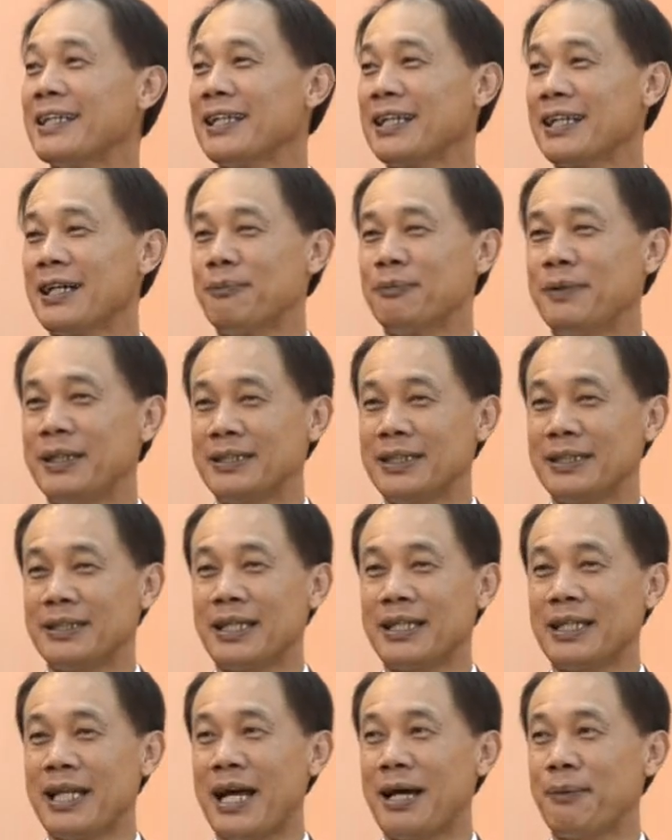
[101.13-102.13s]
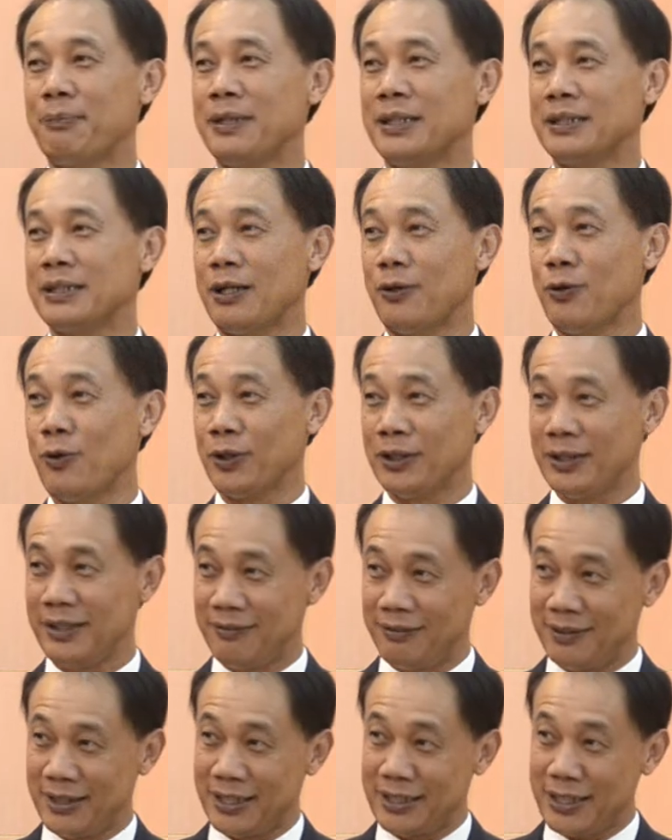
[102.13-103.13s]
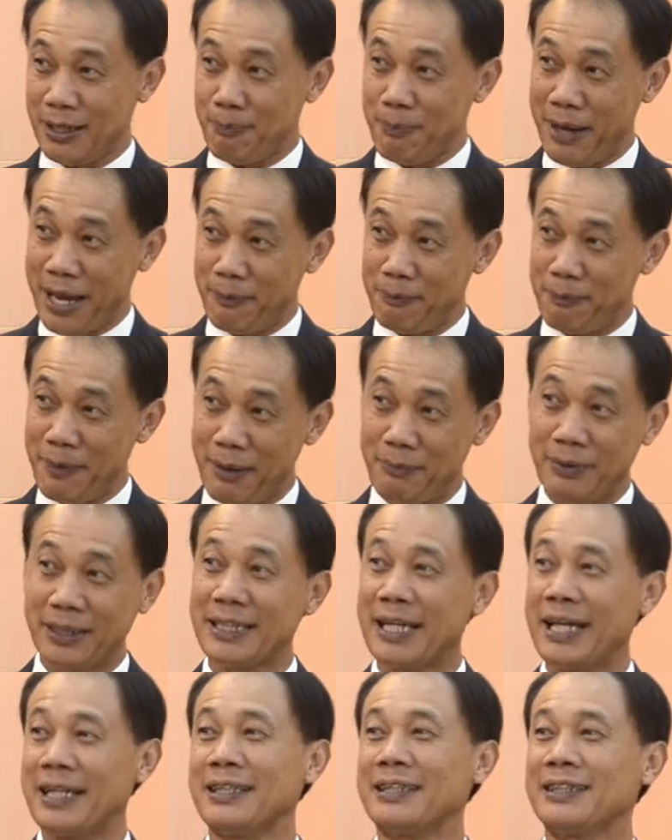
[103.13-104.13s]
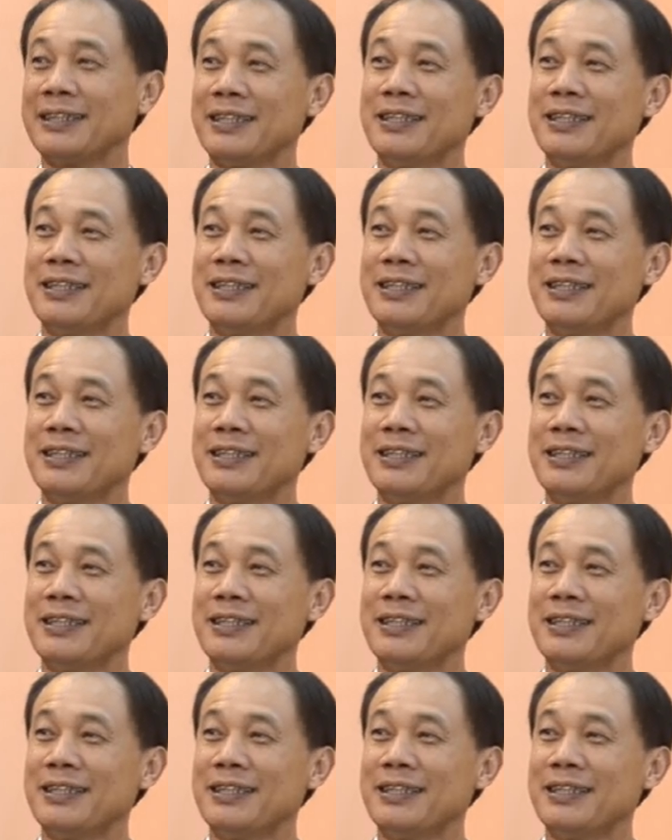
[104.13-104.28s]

นะครับเพื่อเจตนาเพื่อจะโอนหนี้เสียจากแบงก์ไปเหมือนกัน